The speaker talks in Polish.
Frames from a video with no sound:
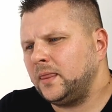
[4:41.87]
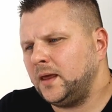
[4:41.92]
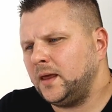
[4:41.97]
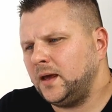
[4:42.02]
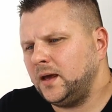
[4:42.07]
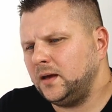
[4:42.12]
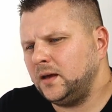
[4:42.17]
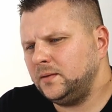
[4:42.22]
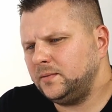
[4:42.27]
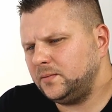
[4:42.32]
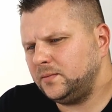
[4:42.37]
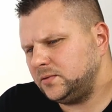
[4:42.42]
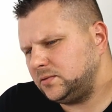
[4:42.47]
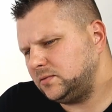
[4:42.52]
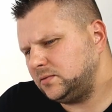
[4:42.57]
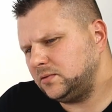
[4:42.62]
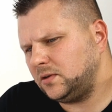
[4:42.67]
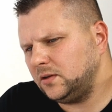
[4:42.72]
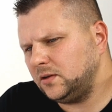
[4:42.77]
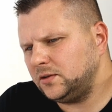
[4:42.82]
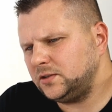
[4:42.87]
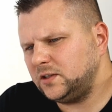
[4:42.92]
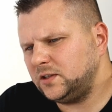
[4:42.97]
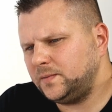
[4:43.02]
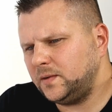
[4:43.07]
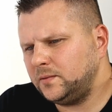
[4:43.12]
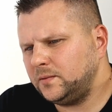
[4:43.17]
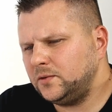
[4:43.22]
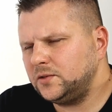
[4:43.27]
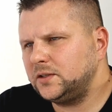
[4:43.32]
E, I po prostu kolor się
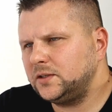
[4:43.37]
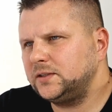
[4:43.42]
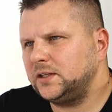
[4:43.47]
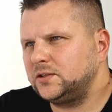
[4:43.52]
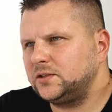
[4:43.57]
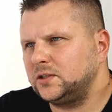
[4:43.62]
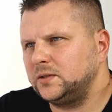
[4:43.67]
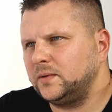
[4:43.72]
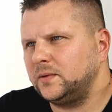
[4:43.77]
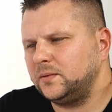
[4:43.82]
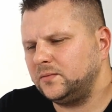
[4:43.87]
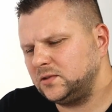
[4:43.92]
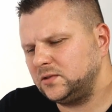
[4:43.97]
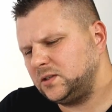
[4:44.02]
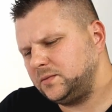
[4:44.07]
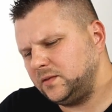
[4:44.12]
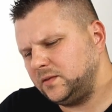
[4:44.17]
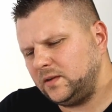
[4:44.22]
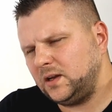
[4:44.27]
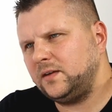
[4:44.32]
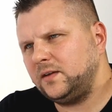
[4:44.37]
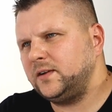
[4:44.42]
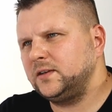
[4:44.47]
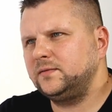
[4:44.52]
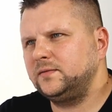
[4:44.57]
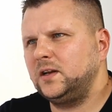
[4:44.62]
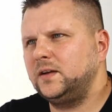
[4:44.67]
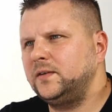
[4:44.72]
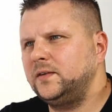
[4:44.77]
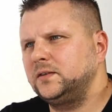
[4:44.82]
w pewnym momencie zatrzyma. Możemy
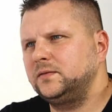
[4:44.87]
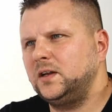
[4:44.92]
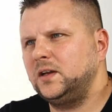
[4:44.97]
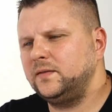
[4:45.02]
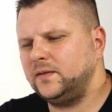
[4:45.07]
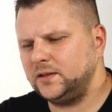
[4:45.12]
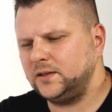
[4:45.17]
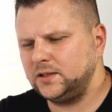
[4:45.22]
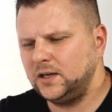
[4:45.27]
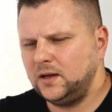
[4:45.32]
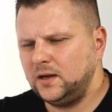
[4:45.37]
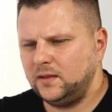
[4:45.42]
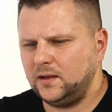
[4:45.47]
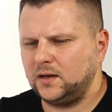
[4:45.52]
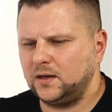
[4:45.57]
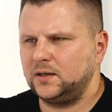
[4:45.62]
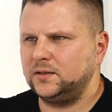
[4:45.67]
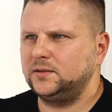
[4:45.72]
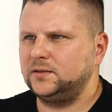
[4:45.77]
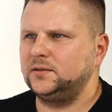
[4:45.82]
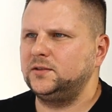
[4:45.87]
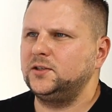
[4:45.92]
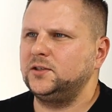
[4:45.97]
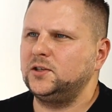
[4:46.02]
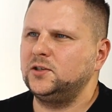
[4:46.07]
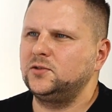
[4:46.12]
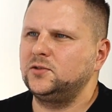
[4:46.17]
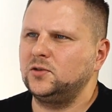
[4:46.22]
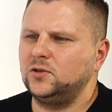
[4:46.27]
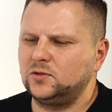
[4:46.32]
wlewać, wlewać, wlewać. Nagle z
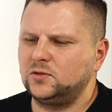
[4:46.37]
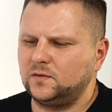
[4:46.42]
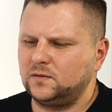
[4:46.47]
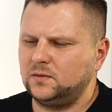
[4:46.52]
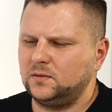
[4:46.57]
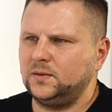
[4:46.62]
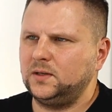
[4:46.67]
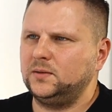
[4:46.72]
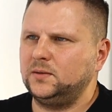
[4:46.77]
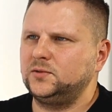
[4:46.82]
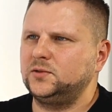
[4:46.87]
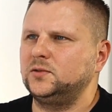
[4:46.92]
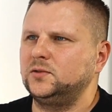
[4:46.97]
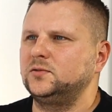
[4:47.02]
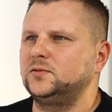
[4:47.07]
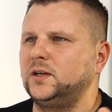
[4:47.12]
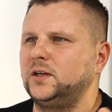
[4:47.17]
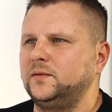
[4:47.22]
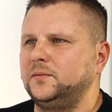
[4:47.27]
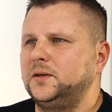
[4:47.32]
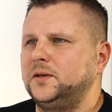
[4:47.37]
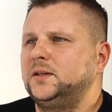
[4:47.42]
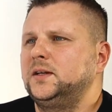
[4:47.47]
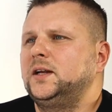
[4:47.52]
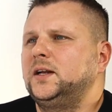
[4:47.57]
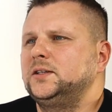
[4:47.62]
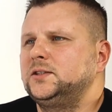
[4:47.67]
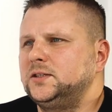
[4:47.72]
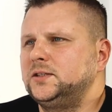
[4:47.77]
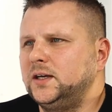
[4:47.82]
10 litrów robi nam się już, nie wiem,
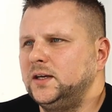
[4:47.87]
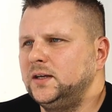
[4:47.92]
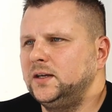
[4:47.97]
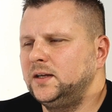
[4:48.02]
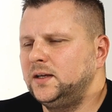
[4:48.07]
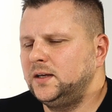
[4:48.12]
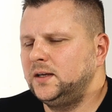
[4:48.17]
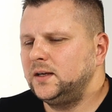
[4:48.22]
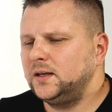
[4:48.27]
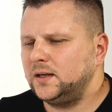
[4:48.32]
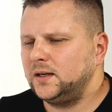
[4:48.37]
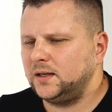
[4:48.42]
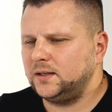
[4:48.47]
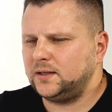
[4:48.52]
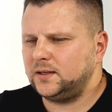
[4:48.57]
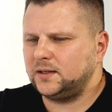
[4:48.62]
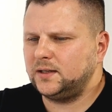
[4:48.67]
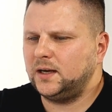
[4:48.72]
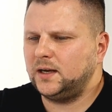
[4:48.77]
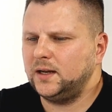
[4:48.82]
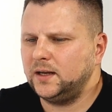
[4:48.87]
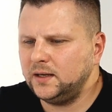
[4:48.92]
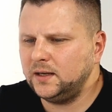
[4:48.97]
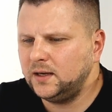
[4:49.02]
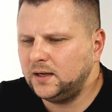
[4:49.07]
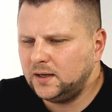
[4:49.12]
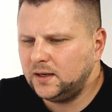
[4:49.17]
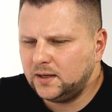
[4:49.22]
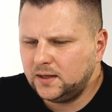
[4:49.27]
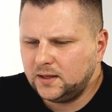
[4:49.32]
11 i tak dalej.